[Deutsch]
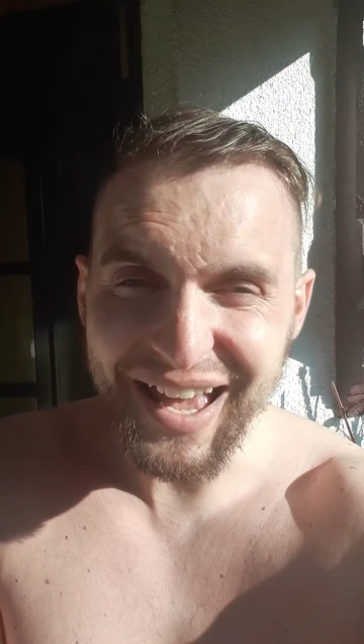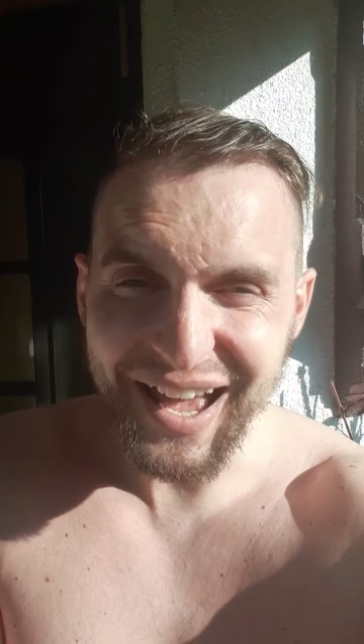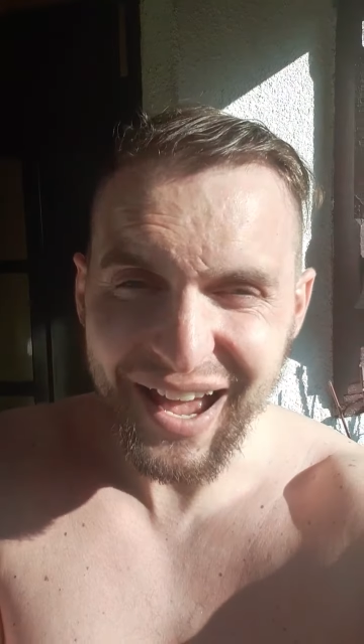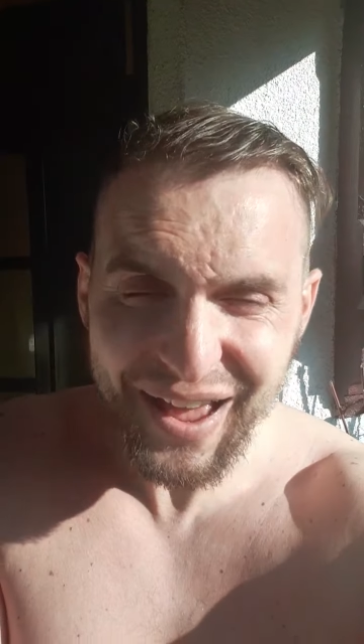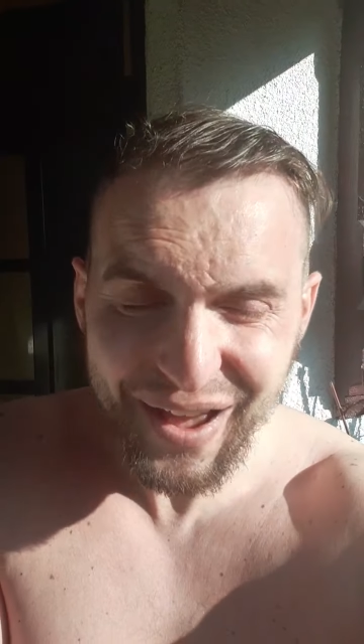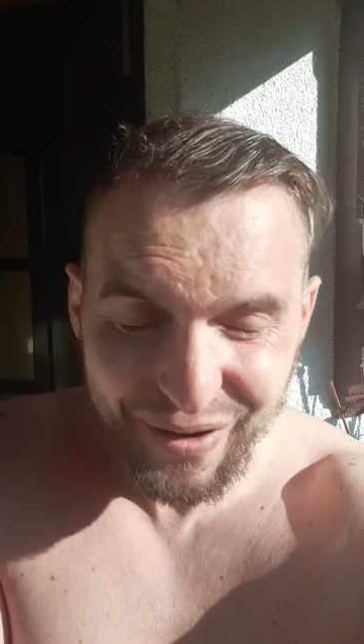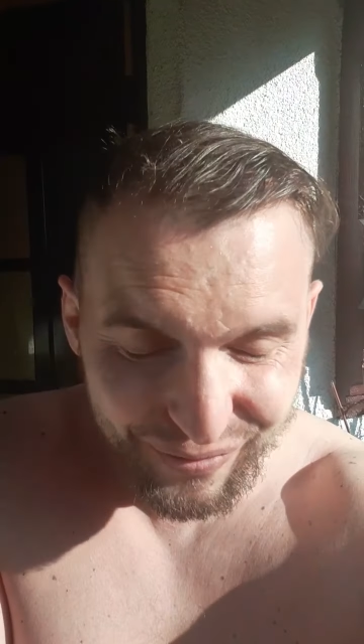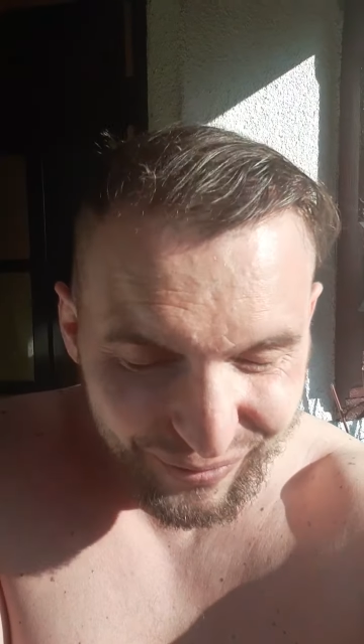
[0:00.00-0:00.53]

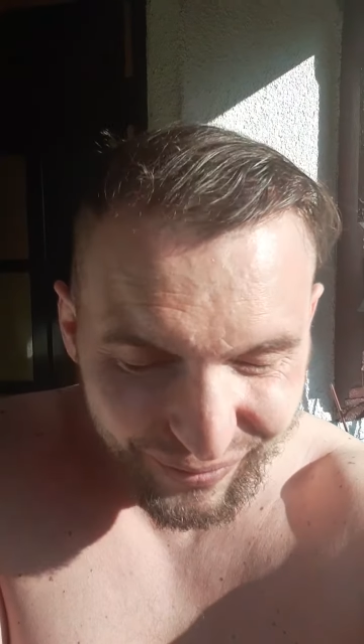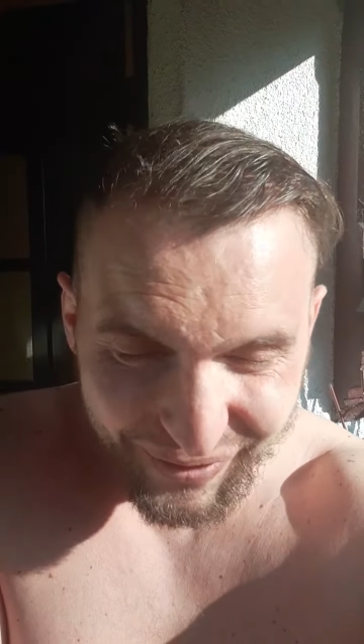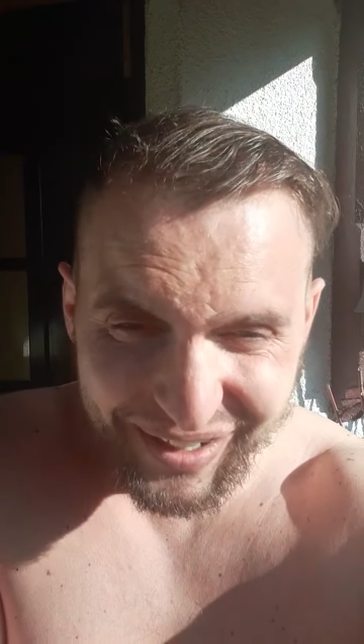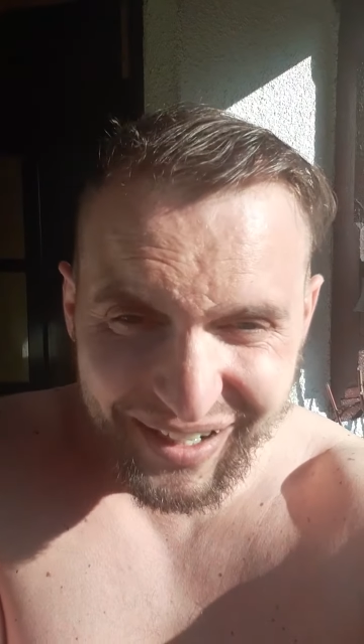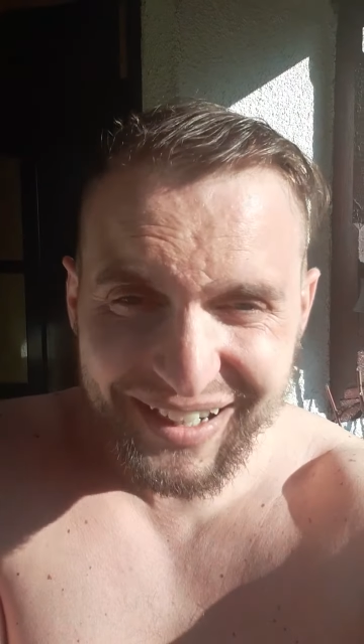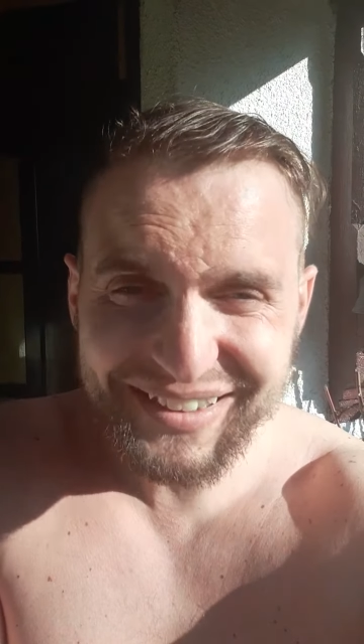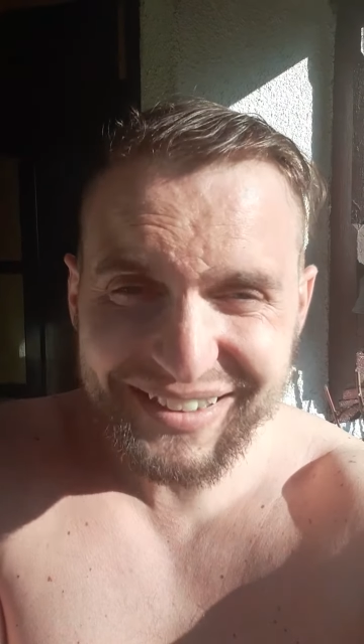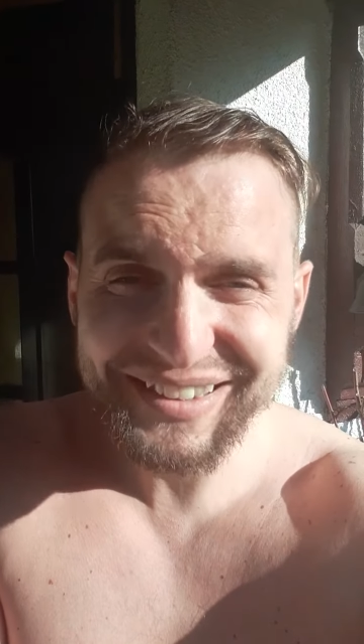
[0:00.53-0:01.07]

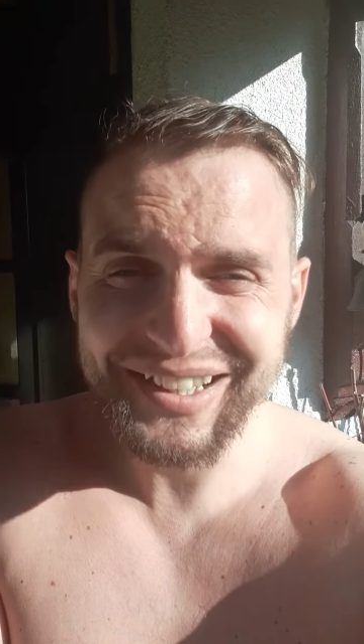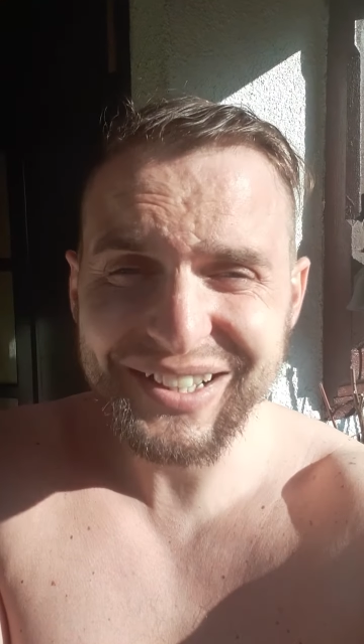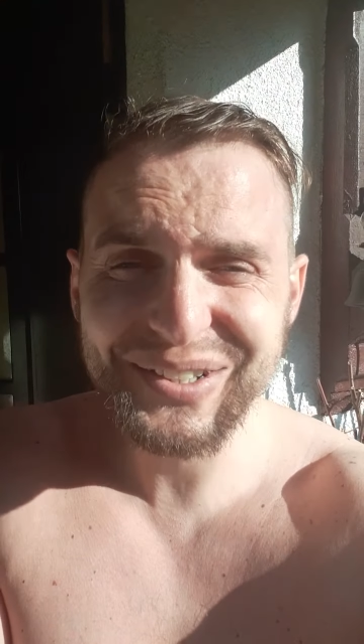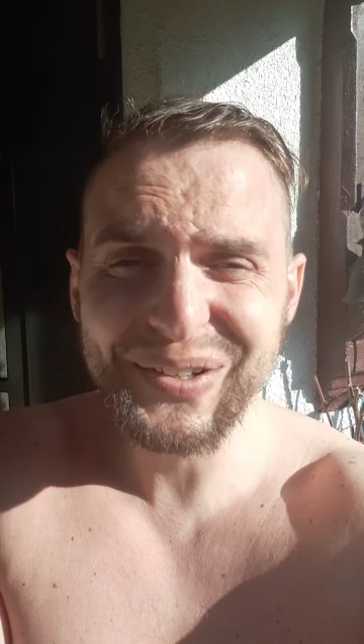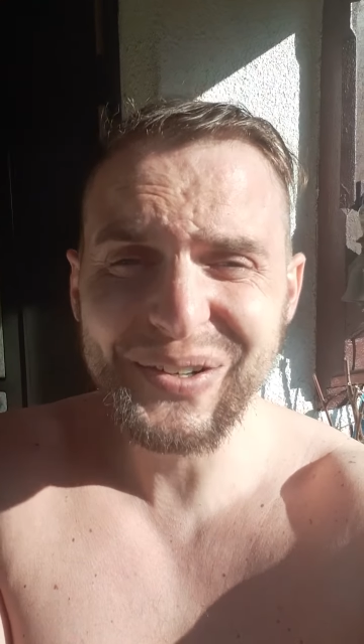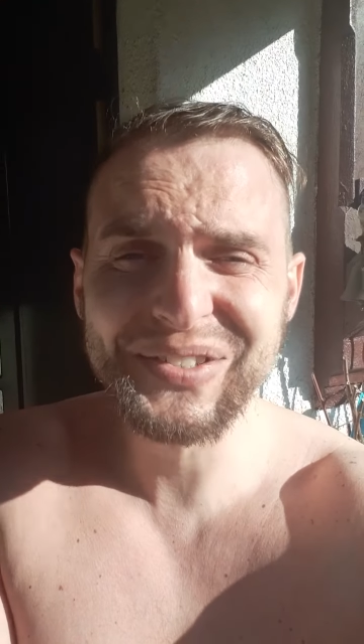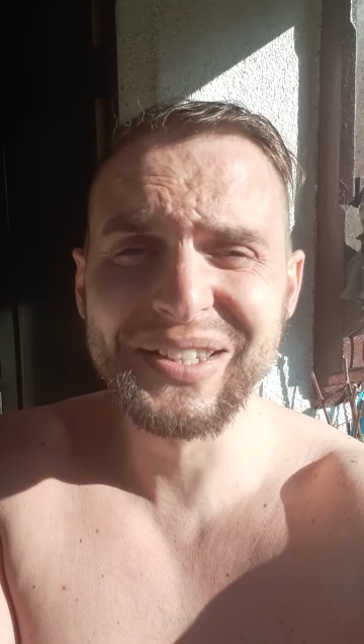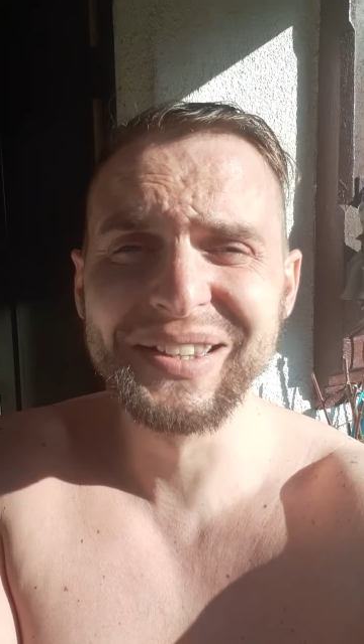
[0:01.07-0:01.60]
hervorragend. Ich
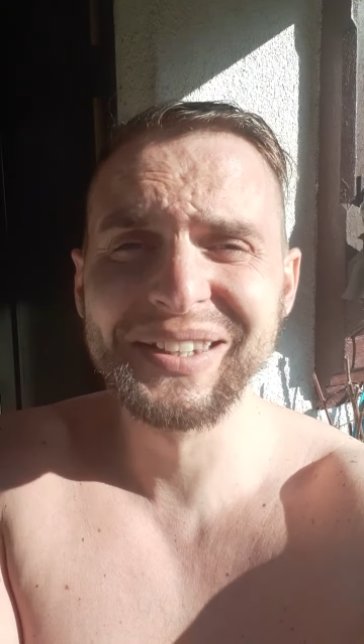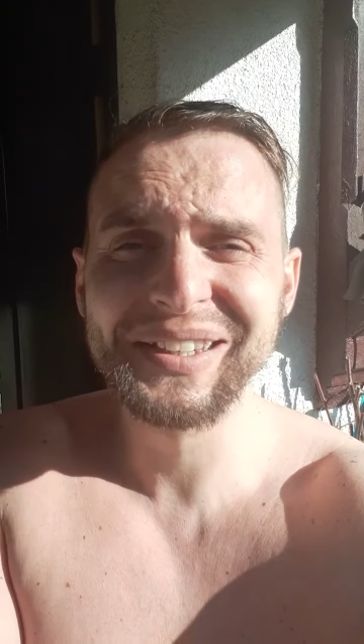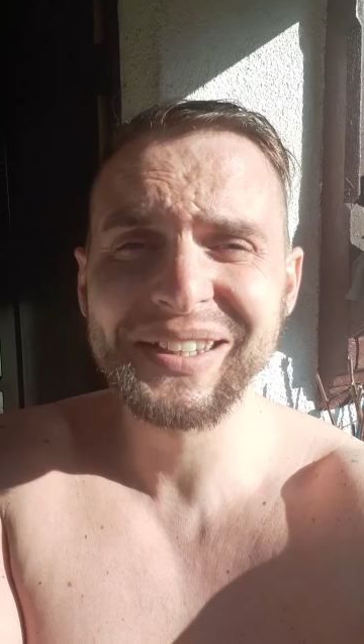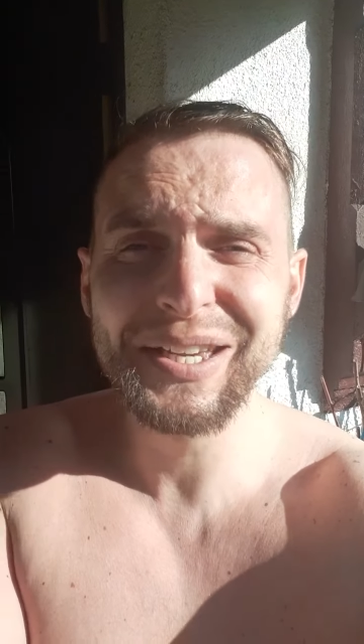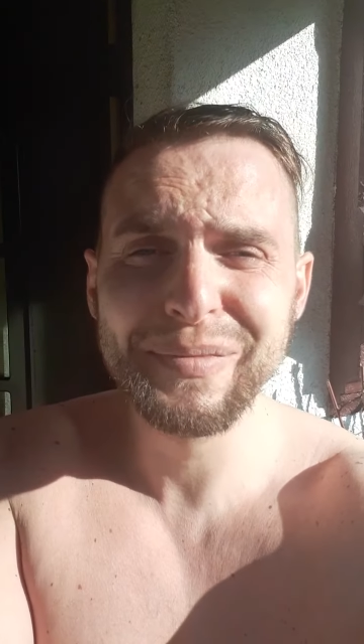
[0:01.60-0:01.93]
konzentriere